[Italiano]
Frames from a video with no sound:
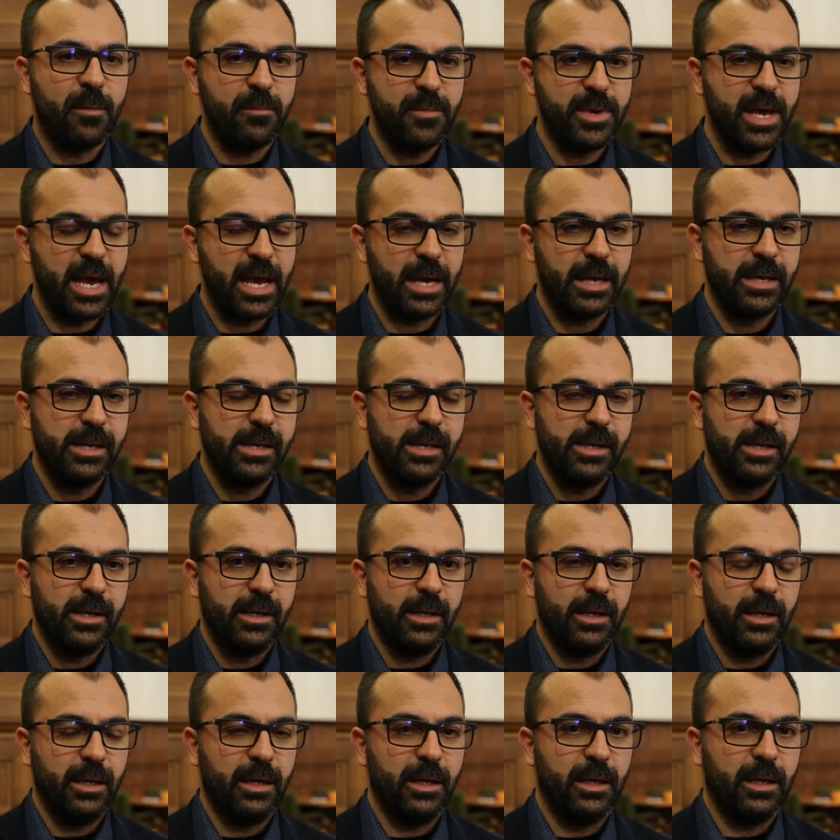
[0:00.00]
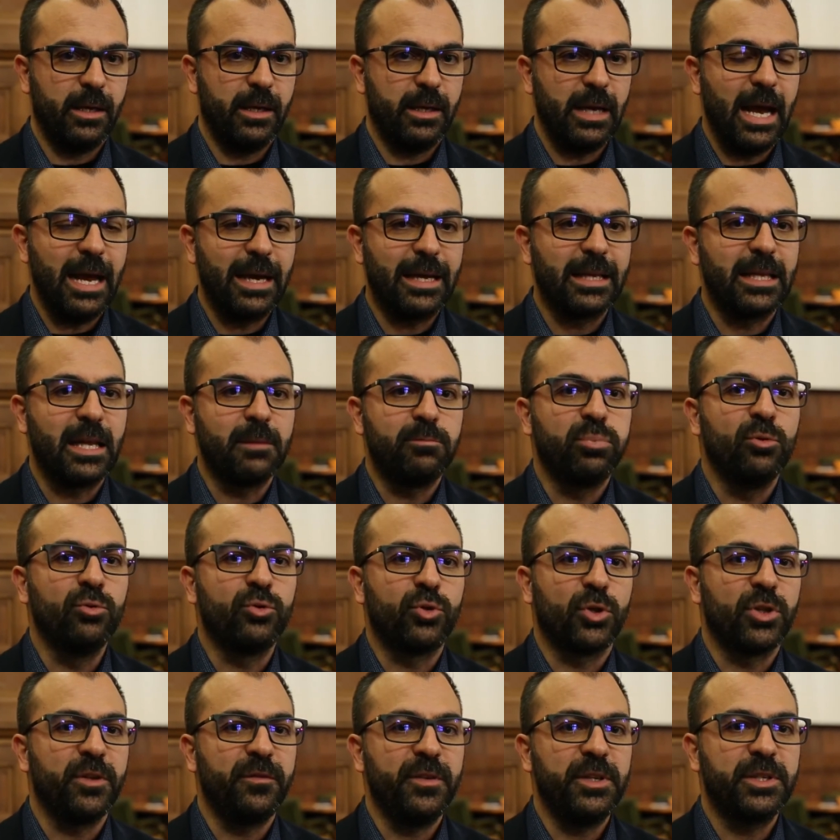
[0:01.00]
abbia eh, anche dal
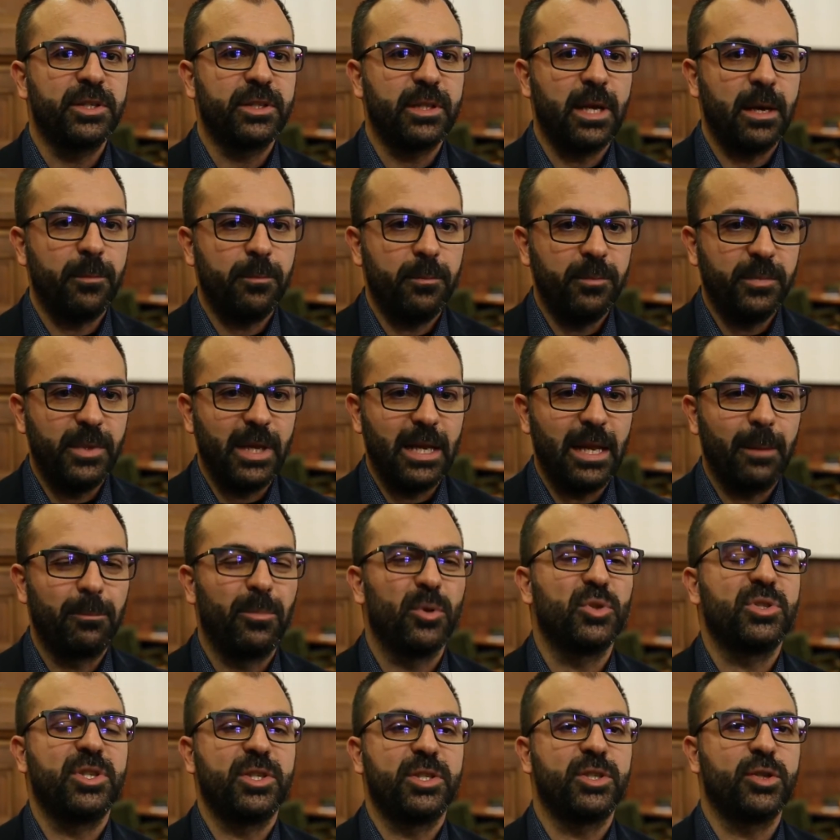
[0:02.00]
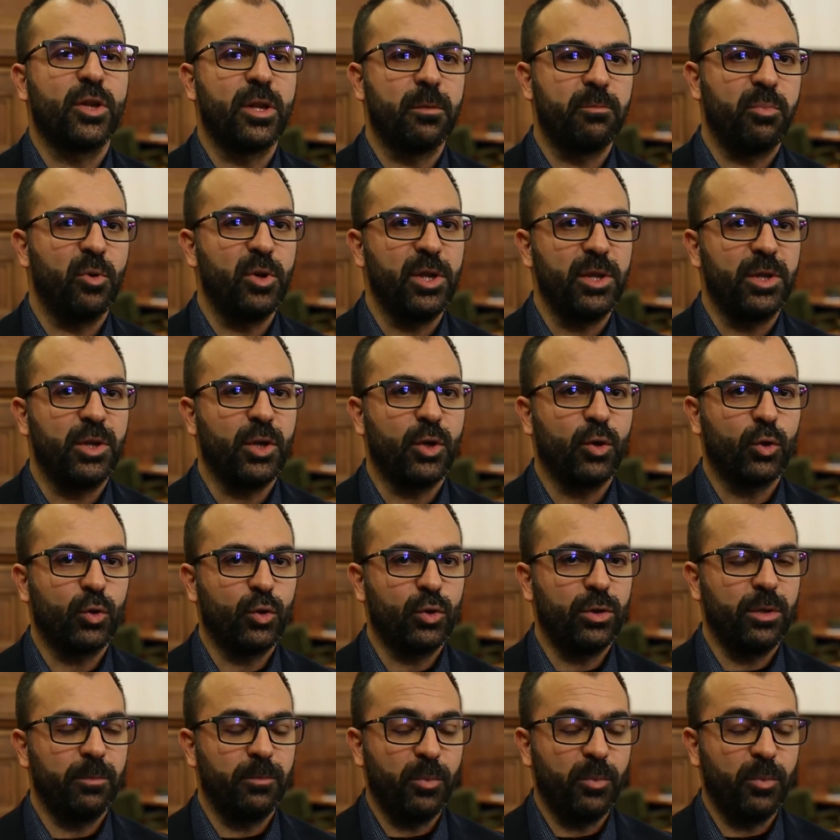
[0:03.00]
punto di vista della posizione politico,